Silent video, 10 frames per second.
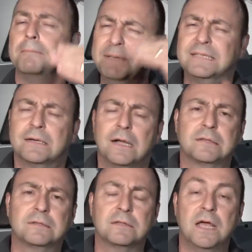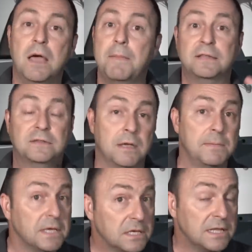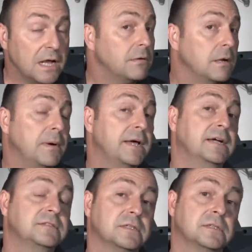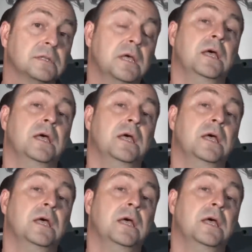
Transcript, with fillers: bir tık altında hemen TB2'ler var Bayraktar'ın.